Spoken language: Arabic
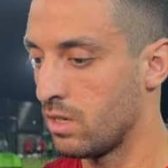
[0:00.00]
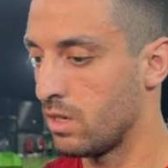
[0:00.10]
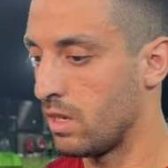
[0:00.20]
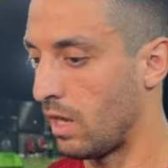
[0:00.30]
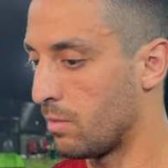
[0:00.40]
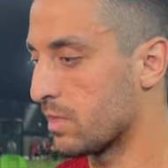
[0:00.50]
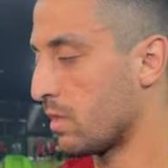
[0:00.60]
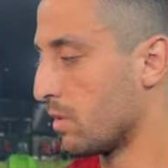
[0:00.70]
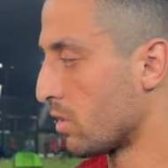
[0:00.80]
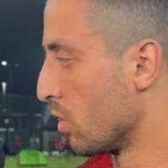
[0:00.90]
اللعيبه آه، زي
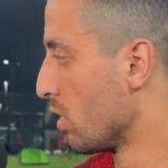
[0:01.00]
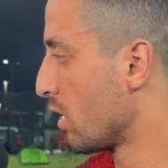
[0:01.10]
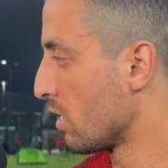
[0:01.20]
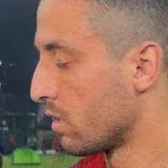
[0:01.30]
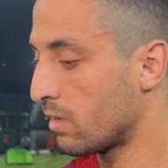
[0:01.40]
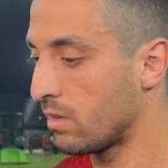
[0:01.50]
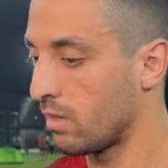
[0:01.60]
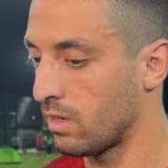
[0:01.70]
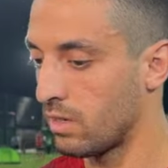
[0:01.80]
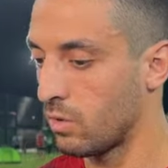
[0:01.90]
ما انت قلت
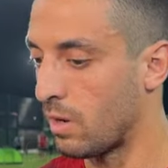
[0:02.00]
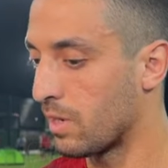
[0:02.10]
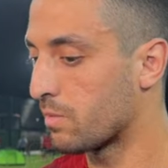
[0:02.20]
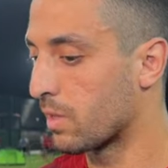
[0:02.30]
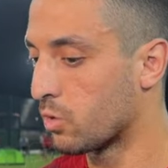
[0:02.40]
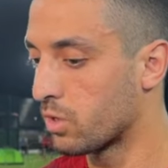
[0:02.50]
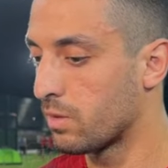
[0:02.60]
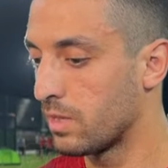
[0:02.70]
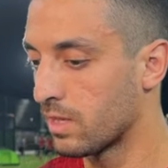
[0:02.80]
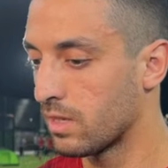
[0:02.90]
ادت آه، وعملت مجهود
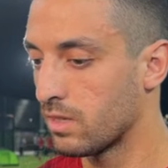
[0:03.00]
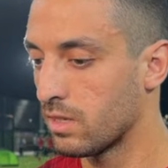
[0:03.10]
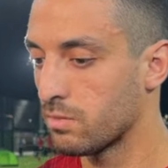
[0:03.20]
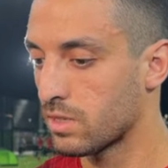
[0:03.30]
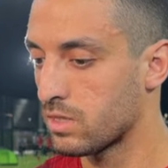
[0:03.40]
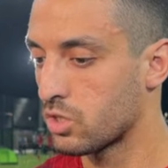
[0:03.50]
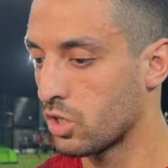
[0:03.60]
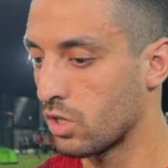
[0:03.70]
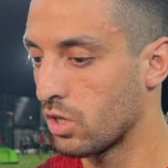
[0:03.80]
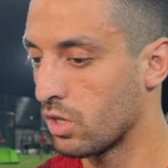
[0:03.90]
كبير جدا بس ان
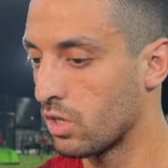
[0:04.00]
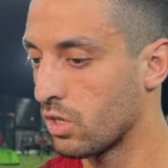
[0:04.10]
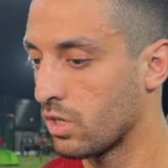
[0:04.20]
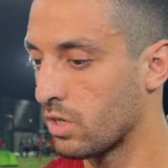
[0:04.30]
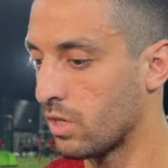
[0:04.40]
شاء الله